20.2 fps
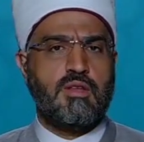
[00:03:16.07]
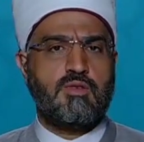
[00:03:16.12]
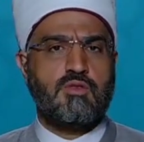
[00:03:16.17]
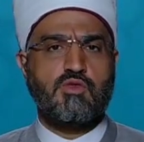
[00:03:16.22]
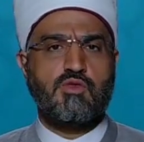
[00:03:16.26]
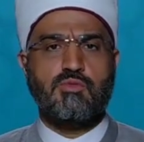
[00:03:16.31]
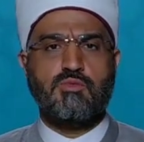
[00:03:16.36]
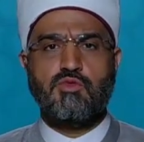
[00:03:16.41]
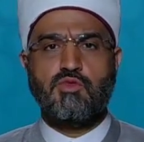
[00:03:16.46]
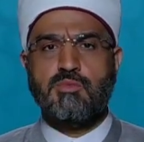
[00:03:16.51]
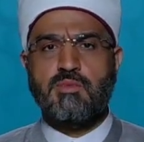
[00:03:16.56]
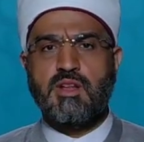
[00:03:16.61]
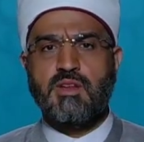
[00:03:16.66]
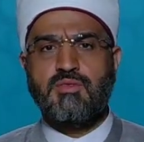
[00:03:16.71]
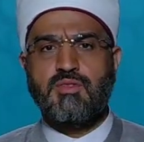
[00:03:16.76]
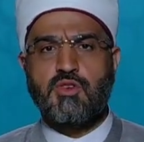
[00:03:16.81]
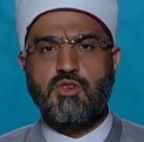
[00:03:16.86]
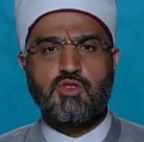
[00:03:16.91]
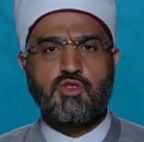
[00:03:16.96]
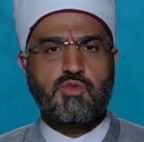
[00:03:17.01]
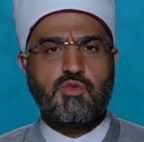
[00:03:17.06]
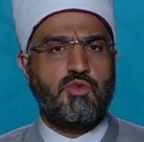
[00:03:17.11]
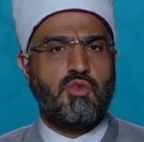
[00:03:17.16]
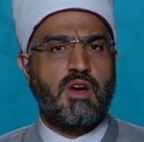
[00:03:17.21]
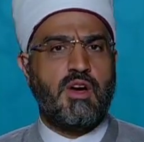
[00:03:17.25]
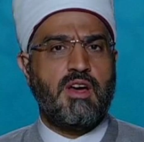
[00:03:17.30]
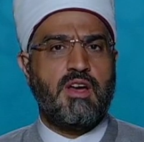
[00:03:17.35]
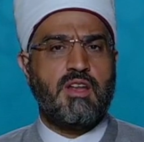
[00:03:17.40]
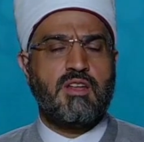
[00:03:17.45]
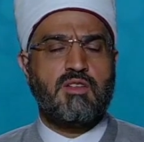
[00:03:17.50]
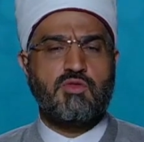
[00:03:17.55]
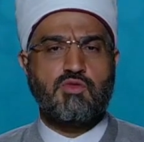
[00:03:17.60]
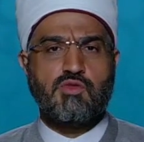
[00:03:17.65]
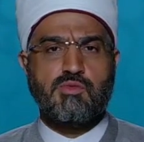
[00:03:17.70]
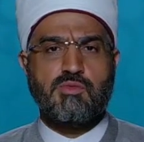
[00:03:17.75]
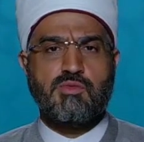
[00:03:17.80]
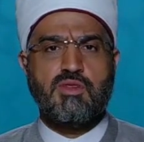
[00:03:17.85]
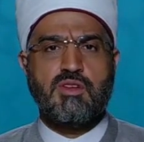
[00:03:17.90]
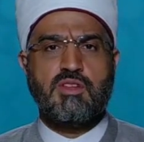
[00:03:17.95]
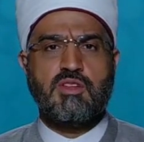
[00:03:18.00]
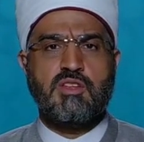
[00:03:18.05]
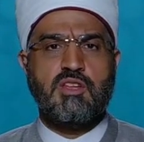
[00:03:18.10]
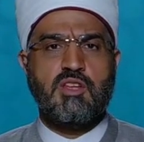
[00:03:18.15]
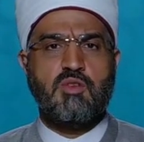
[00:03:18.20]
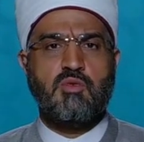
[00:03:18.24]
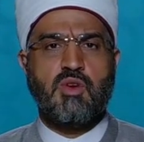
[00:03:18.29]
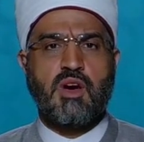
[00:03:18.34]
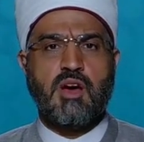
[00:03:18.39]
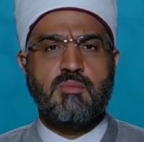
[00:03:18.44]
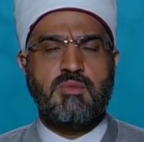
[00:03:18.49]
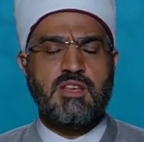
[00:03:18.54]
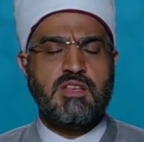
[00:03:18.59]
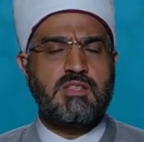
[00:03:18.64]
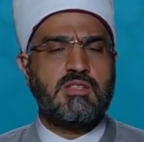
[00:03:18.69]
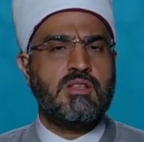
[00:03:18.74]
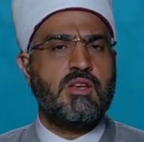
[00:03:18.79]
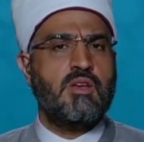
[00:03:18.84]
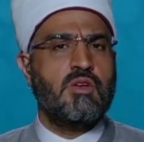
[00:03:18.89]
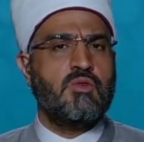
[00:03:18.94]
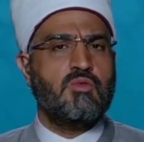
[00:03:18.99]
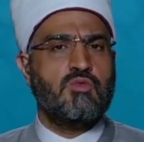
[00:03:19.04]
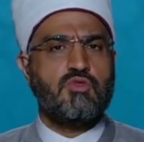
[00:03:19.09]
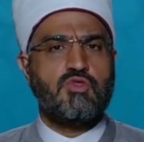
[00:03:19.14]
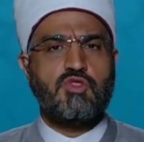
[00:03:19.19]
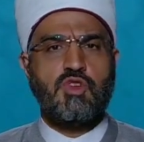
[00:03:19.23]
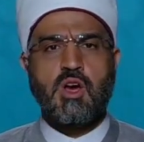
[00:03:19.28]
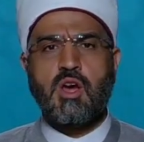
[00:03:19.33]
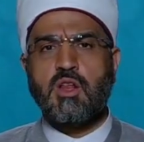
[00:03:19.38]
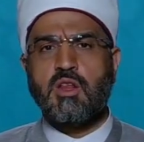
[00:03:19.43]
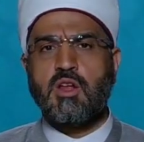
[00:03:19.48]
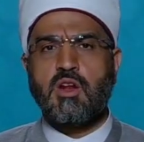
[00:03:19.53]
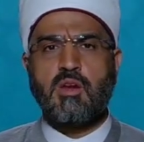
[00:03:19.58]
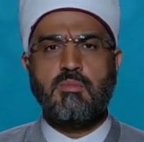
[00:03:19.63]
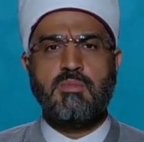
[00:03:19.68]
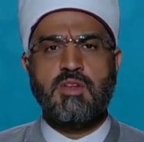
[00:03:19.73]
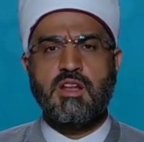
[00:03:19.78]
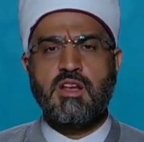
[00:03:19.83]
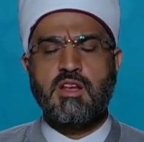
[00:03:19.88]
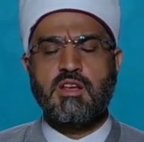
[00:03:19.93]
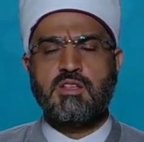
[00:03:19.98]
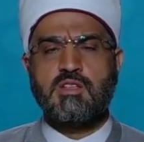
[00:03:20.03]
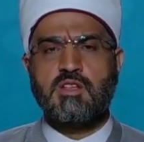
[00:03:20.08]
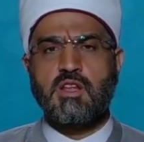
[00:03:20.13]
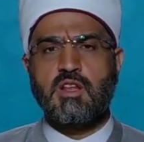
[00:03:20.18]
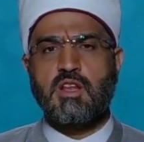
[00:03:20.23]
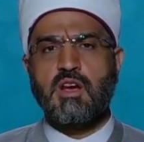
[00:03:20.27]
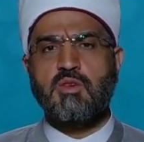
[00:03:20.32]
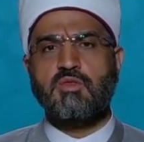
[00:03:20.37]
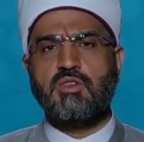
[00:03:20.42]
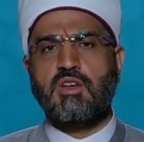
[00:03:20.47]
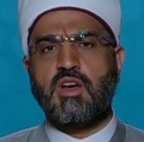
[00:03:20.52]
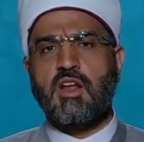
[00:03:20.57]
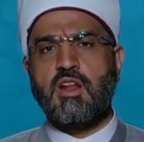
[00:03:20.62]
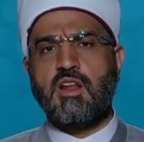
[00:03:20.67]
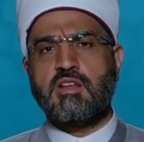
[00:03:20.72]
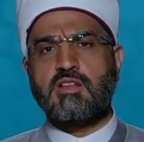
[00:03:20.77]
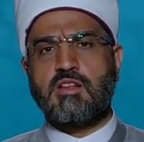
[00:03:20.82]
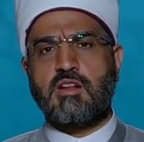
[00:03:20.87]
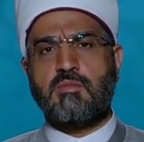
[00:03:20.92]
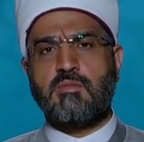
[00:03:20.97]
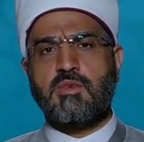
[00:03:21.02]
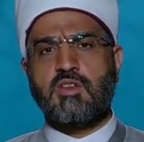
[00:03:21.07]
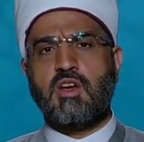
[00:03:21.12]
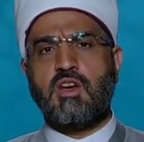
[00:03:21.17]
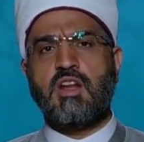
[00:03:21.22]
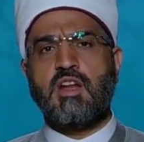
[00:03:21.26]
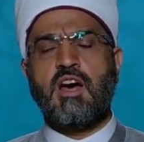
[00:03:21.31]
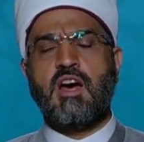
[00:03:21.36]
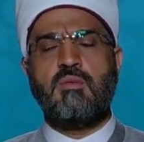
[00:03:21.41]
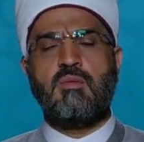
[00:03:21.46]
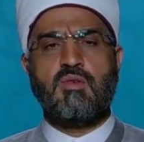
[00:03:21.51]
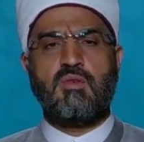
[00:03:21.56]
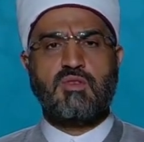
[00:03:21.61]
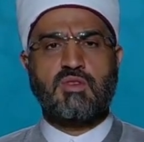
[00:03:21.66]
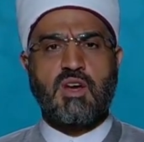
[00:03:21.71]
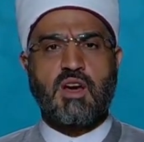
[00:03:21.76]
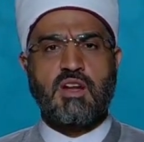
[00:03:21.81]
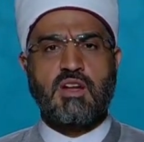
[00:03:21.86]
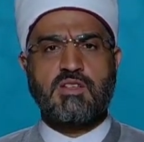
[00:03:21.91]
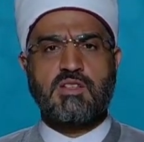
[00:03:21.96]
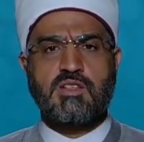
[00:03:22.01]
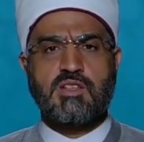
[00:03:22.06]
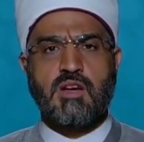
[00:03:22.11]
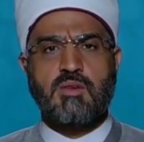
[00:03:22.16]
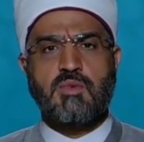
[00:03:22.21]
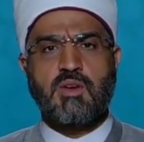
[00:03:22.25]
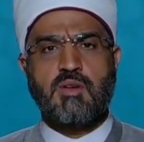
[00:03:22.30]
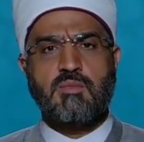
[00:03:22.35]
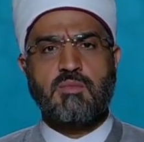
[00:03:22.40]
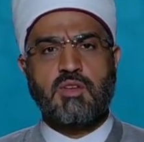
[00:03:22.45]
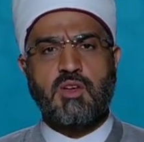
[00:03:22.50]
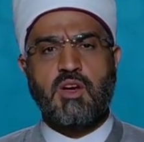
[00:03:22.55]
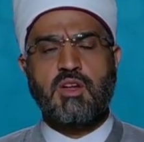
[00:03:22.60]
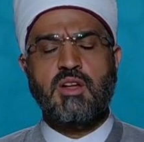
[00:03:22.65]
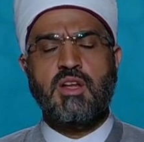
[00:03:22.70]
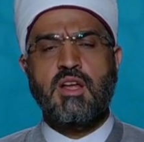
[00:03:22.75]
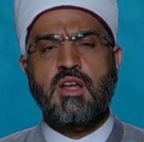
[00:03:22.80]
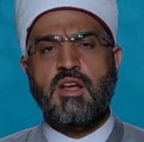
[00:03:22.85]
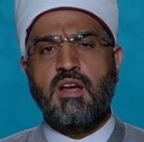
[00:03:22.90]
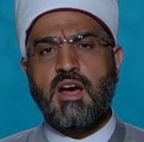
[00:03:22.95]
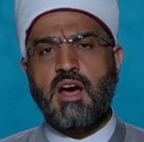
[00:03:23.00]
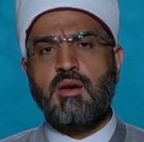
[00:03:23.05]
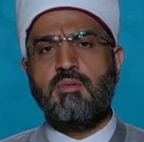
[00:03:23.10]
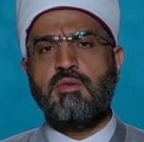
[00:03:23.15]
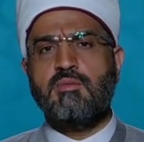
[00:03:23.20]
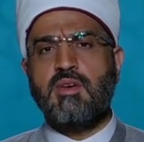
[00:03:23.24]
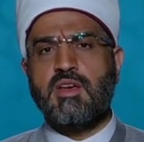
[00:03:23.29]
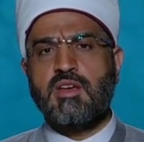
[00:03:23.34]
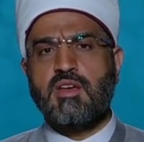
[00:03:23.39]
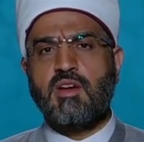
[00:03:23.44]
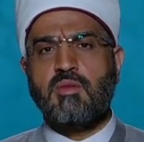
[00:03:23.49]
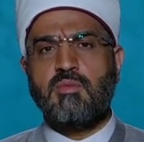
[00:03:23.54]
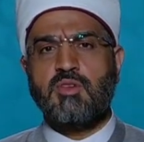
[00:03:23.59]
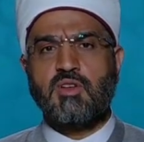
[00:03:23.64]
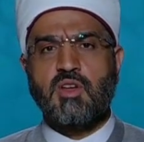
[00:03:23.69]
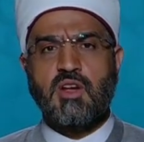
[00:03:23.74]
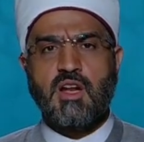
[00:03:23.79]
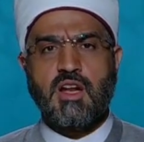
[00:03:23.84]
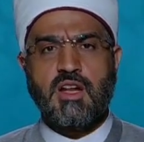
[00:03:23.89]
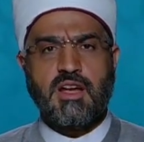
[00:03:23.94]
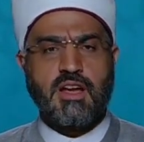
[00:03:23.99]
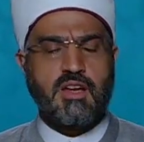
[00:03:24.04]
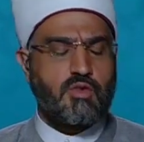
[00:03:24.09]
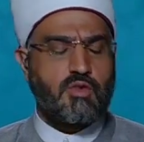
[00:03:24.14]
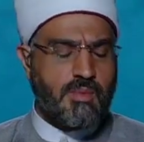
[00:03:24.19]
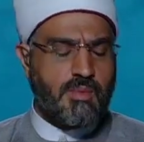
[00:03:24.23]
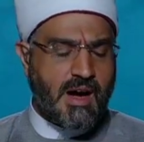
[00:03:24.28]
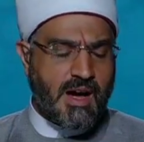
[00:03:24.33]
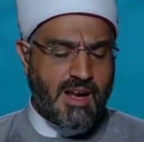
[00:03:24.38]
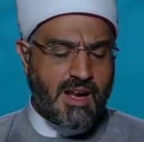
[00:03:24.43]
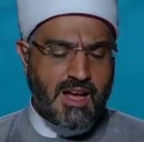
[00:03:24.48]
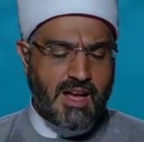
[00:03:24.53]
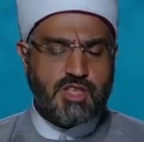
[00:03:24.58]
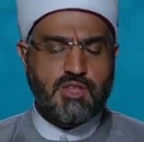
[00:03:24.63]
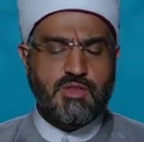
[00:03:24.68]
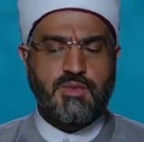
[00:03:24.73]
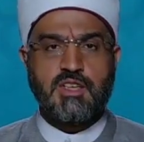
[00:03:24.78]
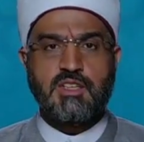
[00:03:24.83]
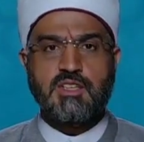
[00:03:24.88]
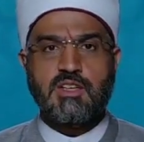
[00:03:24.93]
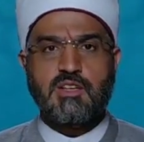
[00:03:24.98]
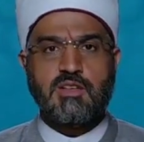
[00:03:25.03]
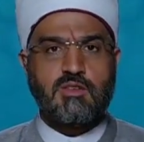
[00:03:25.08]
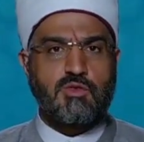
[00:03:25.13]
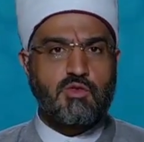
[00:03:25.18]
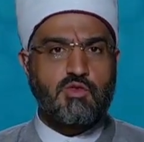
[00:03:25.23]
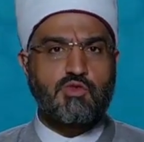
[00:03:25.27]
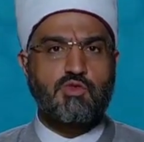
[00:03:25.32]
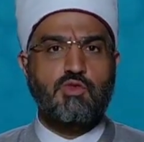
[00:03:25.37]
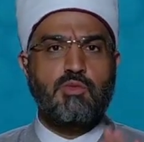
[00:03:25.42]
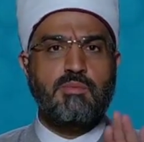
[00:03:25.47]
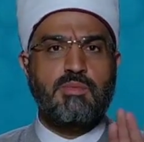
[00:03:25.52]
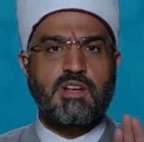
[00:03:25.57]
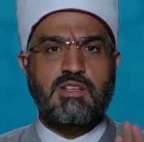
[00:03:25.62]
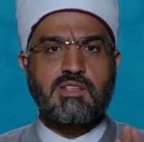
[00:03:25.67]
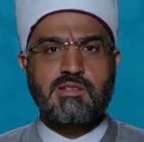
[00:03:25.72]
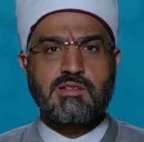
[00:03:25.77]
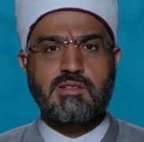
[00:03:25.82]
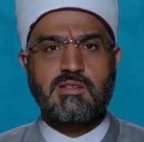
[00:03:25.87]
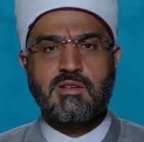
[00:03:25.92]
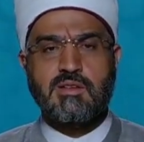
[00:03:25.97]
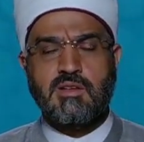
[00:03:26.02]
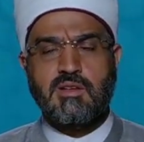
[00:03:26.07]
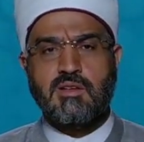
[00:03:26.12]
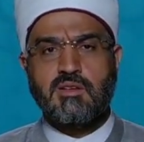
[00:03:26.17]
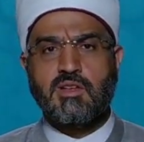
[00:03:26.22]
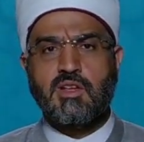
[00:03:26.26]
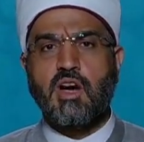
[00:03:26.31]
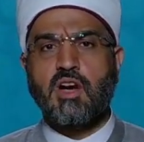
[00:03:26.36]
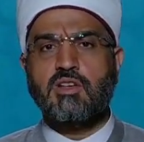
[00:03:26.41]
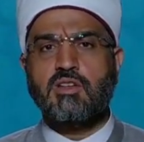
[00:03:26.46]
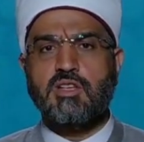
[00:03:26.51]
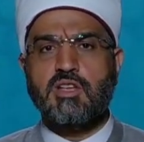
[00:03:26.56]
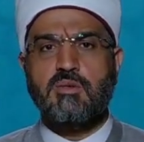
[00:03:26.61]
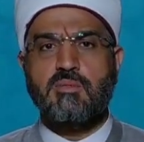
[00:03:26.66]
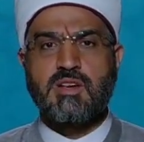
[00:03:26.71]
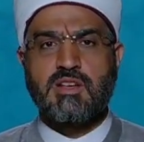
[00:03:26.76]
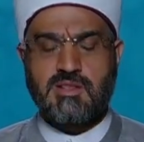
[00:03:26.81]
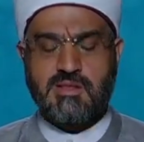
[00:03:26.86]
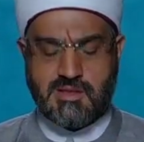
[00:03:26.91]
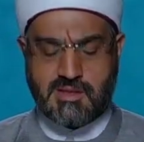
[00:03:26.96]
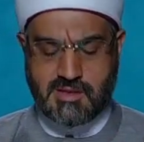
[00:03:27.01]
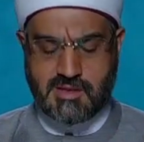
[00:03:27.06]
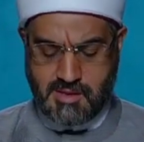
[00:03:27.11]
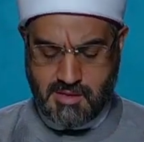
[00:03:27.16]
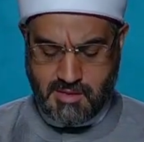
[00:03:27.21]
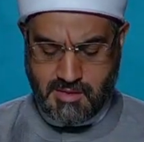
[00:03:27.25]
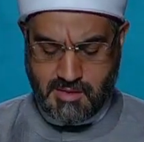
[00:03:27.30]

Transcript: تصوم يومين في الاسبوع يعني تصوم اثنين وخميس وان شاء الله تمام. ربنا ييسر لها وتخلص رمضان وتخلص صيام رمضان قبل ما يجي رمضان اللي جاي وما عليهاش فدي تصوم بس تقضي بس